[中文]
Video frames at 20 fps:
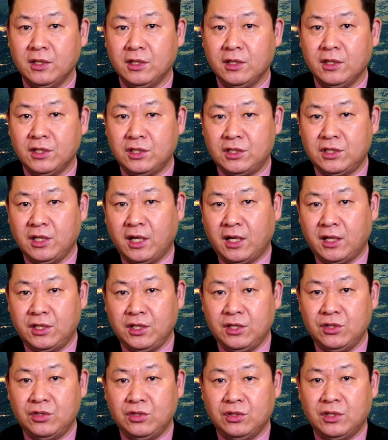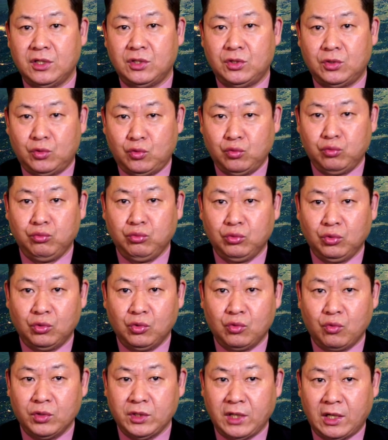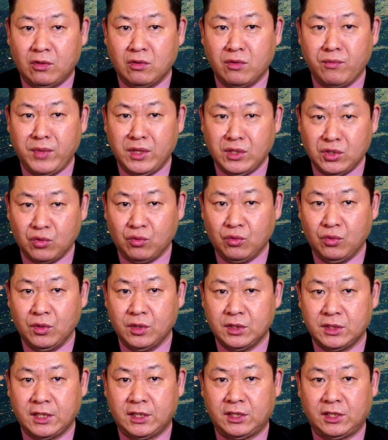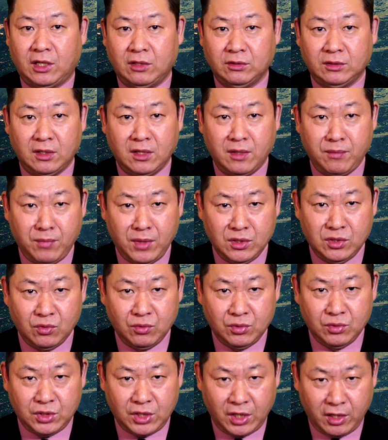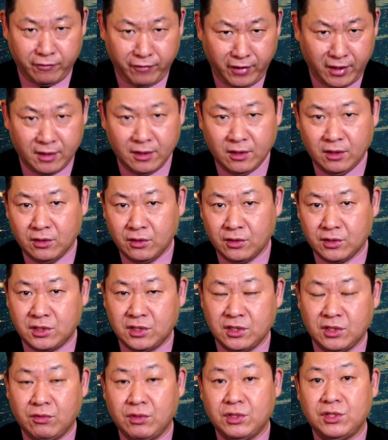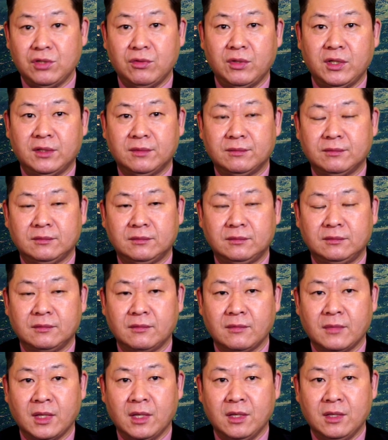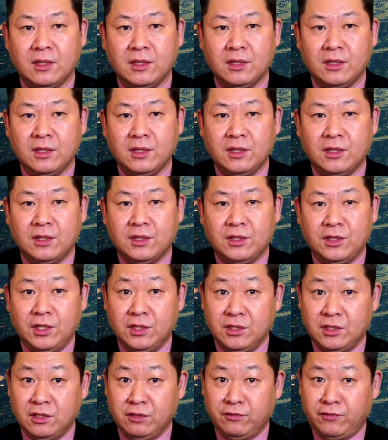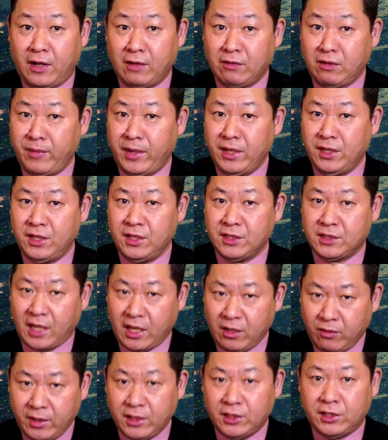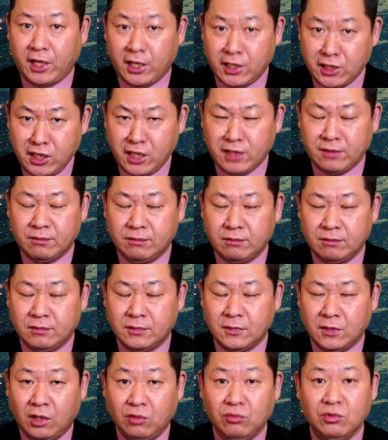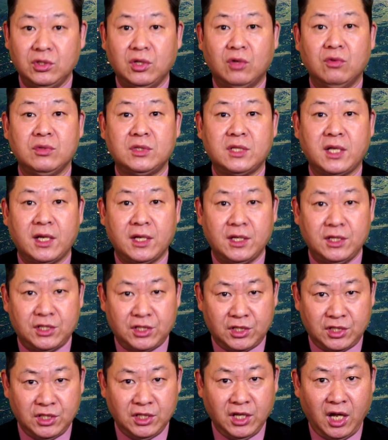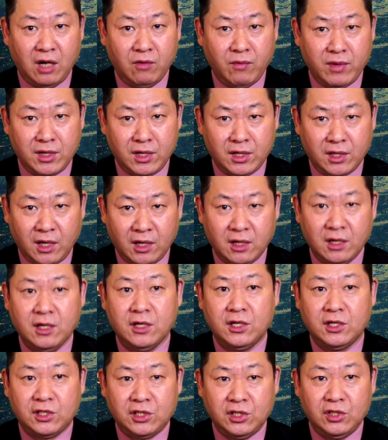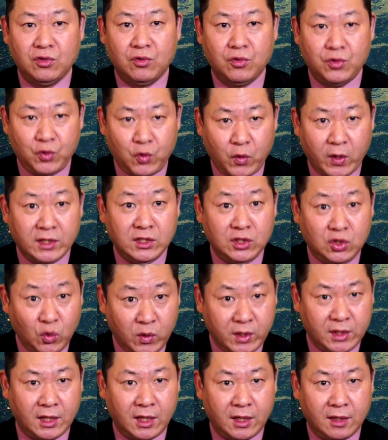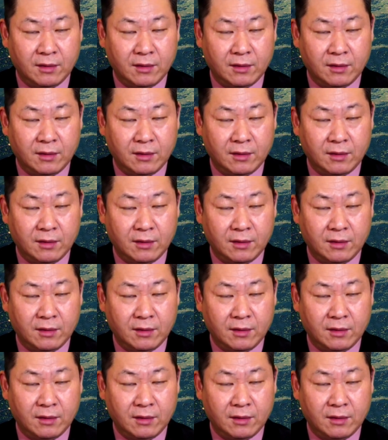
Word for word: 西亚地区的诸多国家和民族才找到了民族解放和自由的机会。因此，法国媒体才会承认欧洲在西亚问题上是有原罪的。